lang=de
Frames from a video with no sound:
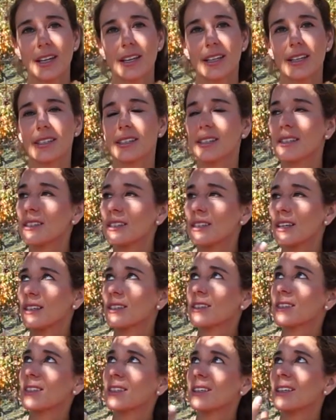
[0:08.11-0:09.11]
Ich sitze
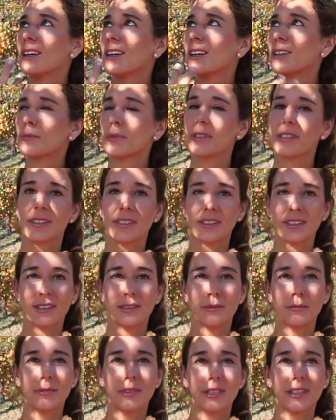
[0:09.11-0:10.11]
jetzt hier ein bisschen
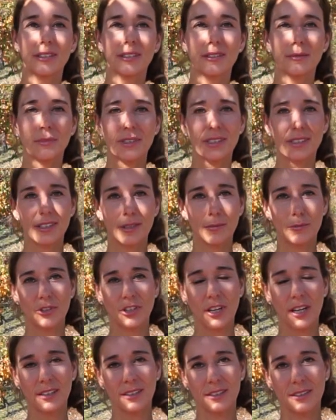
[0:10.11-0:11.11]
im Licht, ein bisschen im
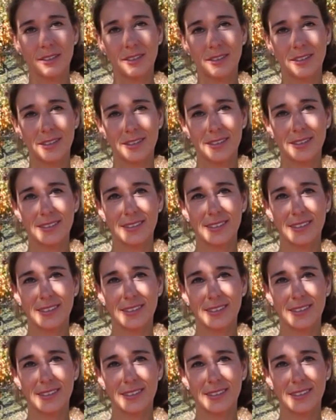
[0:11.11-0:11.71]
Schatten.